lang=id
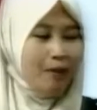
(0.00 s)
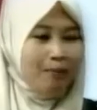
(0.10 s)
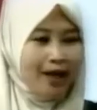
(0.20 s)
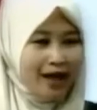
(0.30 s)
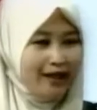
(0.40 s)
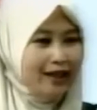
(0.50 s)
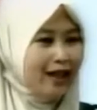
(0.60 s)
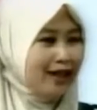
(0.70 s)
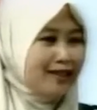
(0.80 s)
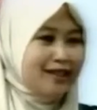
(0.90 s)
malah ini
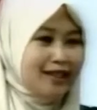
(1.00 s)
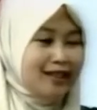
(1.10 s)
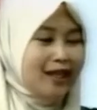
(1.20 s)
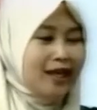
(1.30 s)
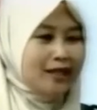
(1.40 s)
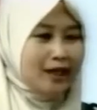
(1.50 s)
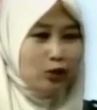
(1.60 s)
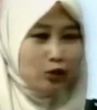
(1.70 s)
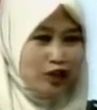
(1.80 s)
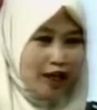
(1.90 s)
akan jadi
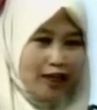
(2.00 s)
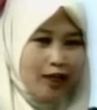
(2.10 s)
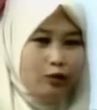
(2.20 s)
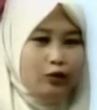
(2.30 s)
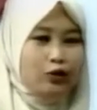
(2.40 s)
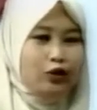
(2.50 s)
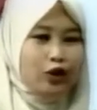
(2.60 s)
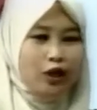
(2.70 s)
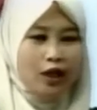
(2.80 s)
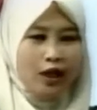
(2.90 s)
satu cara untuk
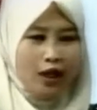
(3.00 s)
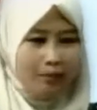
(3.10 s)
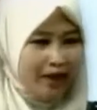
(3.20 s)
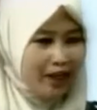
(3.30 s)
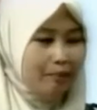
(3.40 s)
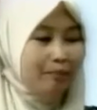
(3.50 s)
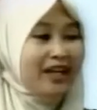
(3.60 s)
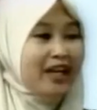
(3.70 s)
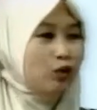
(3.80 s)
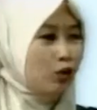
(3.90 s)
uh, mere-
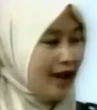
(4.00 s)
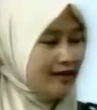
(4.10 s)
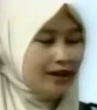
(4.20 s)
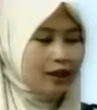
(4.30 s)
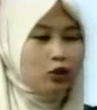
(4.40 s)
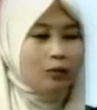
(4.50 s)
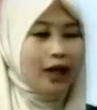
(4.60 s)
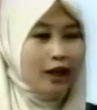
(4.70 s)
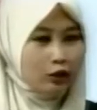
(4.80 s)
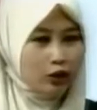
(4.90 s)
meregulasi atau
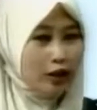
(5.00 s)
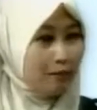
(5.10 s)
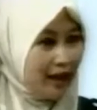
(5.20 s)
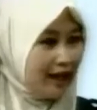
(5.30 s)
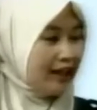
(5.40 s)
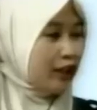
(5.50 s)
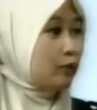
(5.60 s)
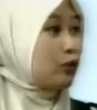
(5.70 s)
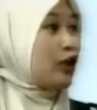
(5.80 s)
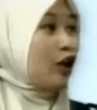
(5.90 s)
mengatur kembali kita
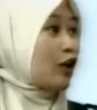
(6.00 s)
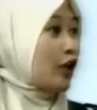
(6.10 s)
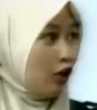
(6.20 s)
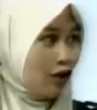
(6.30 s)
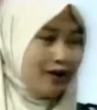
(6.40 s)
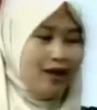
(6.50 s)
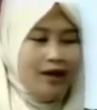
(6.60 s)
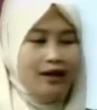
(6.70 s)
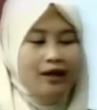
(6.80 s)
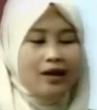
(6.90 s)
punya organ-organ.
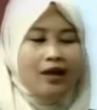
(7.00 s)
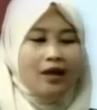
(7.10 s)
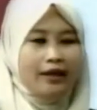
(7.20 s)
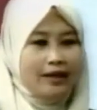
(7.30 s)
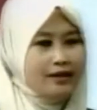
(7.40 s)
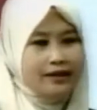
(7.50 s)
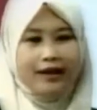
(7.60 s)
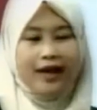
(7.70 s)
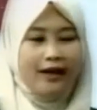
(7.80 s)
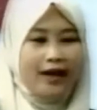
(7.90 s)
Yang mm-hmm.
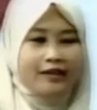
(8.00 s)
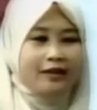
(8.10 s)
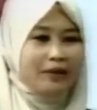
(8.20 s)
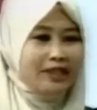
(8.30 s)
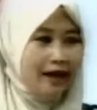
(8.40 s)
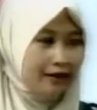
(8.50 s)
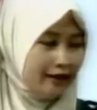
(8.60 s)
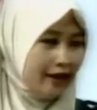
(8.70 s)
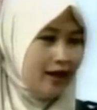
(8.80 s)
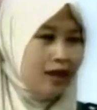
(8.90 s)
sederhana aja
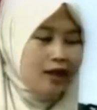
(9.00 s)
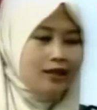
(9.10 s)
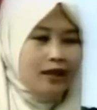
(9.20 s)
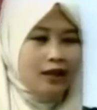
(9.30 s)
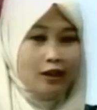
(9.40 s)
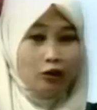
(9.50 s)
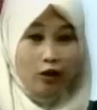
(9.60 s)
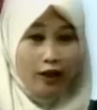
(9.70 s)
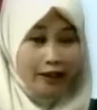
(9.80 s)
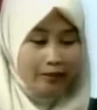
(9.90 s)
misalnya salah satu
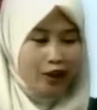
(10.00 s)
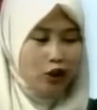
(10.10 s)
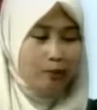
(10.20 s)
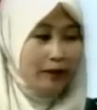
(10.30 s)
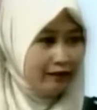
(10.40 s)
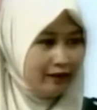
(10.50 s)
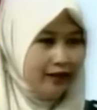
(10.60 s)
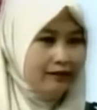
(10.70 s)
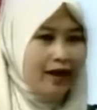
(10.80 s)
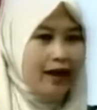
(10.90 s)
organ yang begitu
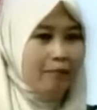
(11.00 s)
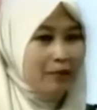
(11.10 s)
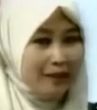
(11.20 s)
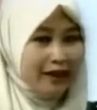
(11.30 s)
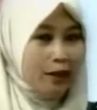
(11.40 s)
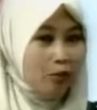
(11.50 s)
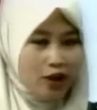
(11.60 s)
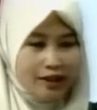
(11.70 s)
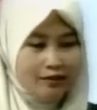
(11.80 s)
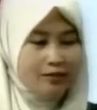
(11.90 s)
penting dalam
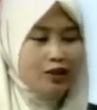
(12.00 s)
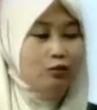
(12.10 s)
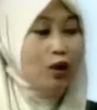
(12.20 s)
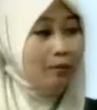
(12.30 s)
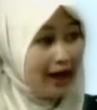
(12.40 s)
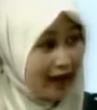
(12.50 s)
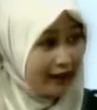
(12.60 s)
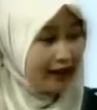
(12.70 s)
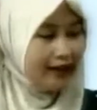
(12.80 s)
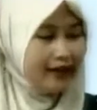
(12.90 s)
memetabolisme semua
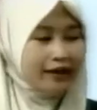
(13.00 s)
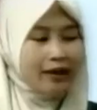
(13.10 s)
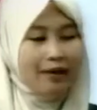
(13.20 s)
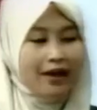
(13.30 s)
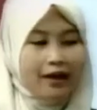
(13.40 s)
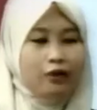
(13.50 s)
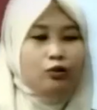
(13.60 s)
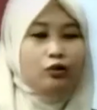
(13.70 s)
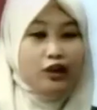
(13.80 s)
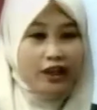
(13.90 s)
makanan yang kita makan
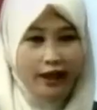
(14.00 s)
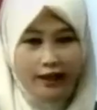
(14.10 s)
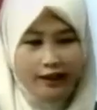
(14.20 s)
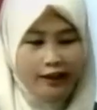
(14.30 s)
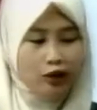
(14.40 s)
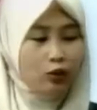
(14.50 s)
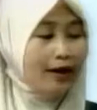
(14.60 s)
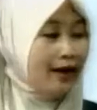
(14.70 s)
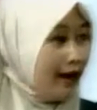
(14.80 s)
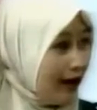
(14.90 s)
untuk jadi energi itu
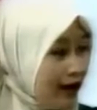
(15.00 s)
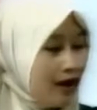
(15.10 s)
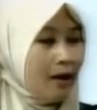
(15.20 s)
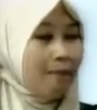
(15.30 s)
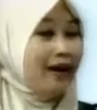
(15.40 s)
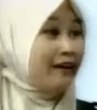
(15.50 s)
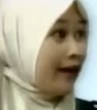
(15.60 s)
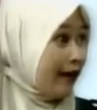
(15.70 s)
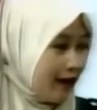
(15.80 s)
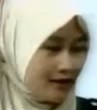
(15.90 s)
adalah
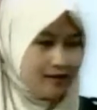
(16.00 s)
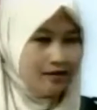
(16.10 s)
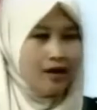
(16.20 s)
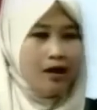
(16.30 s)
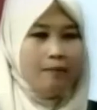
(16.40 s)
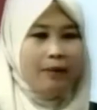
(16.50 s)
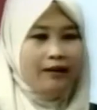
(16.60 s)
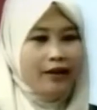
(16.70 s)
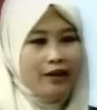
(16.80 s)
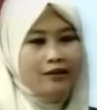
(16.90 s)
pankreas.
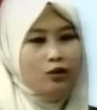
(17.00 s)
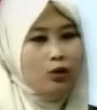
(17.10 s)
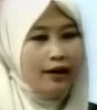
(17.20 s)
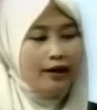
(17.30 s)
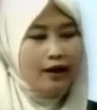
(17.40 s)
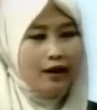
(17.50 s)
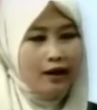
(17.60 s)
Pankreas itu adalah